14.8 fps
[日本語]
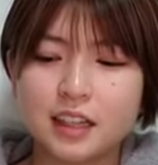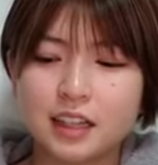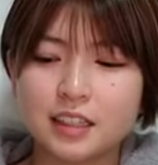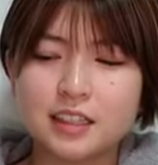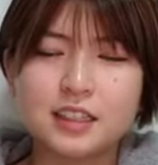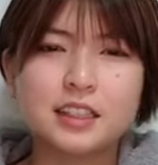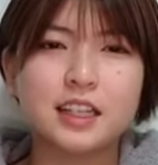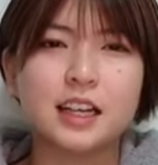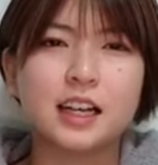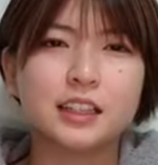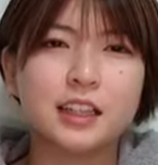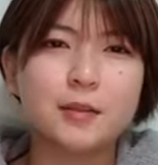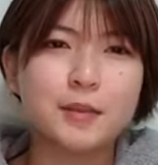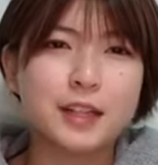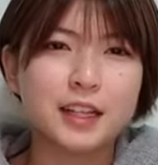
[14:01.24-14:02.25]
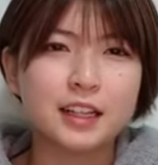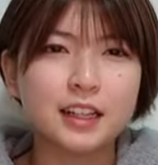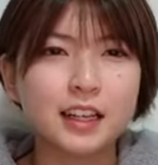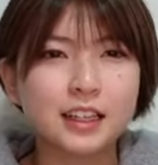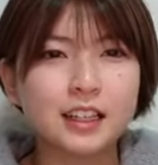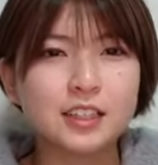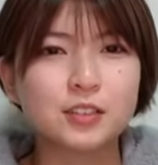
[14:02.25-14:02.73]
かチェカナみたいな
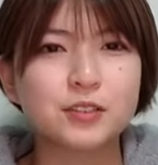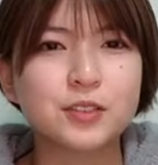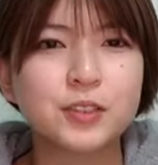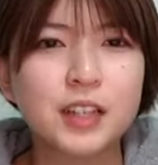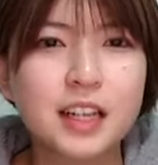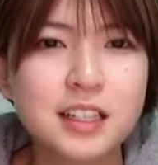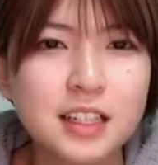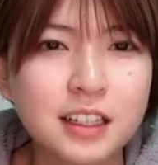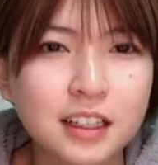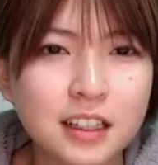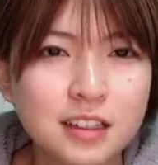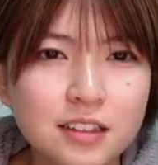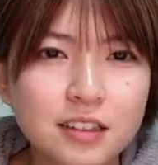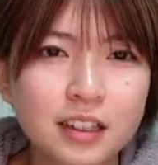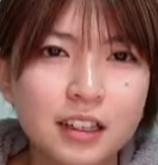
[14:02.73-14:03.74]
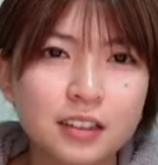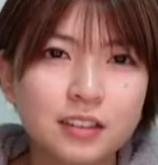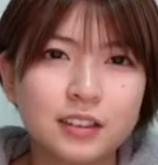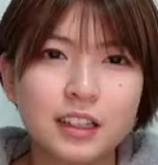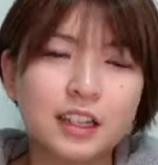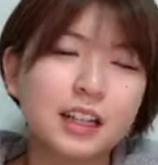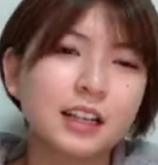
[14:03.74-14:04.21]
なんか確かそんな感じだったるんだけ
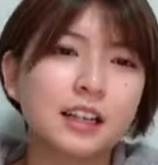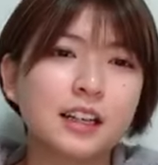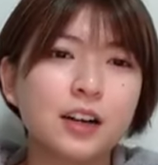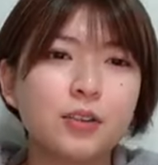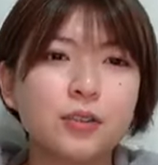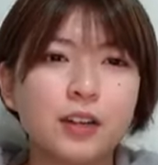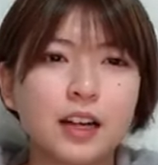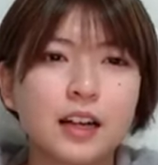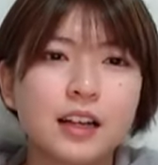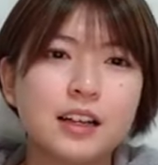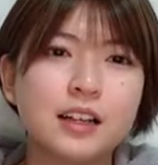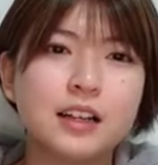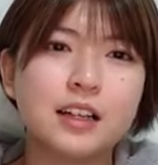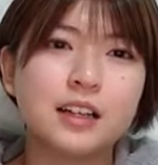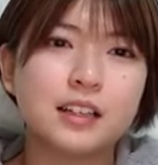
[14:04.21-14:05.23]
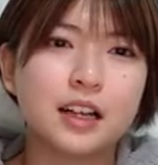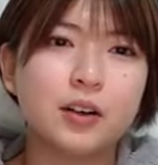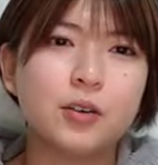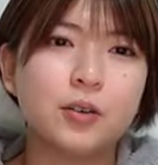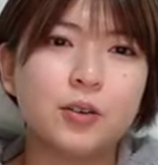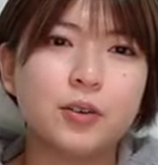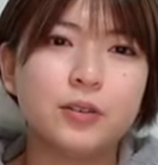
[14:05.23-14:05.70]
どでなんかカホが
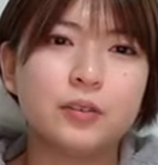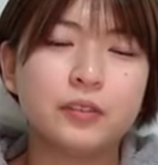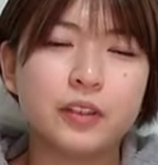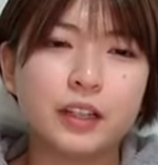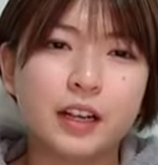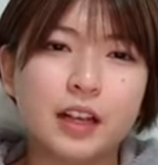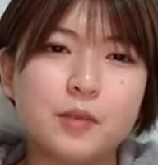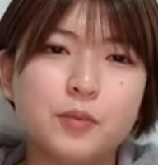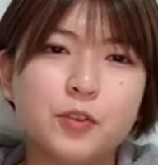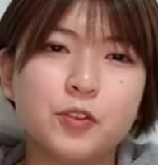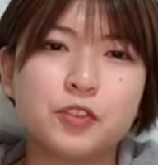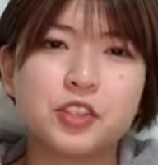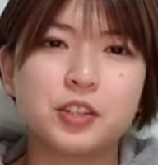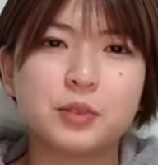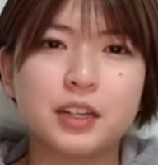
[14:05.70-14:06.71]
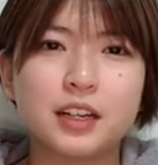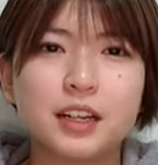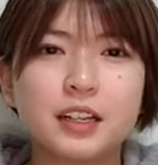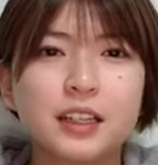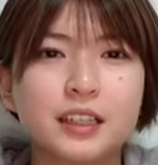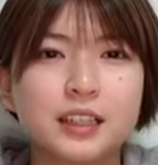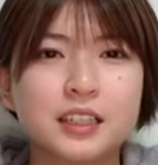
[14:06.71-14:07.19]
カホなんか MOC みたいな
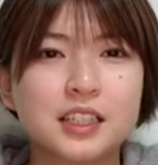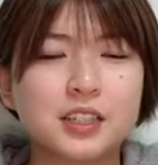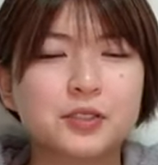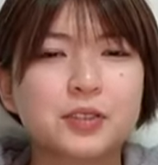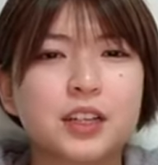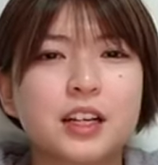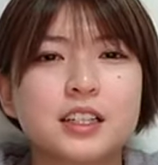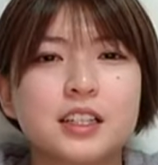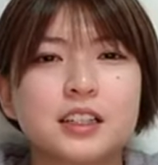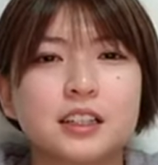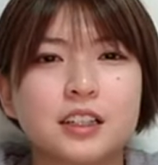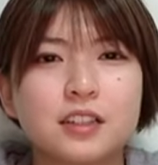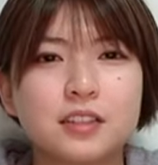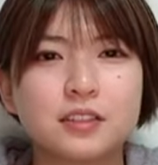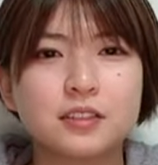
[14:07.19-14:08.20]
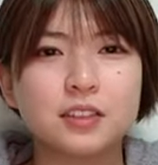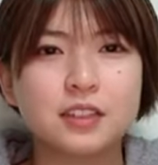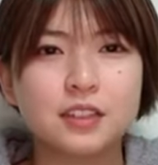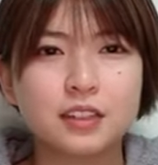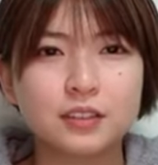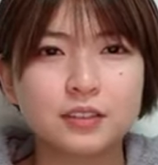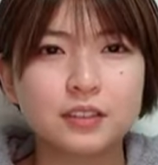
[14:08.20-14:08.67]
なんか確かそんな感じだった気がするんで
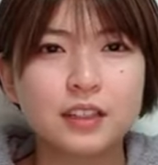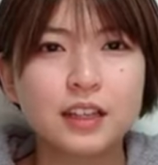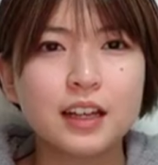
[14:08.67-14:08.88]
すけど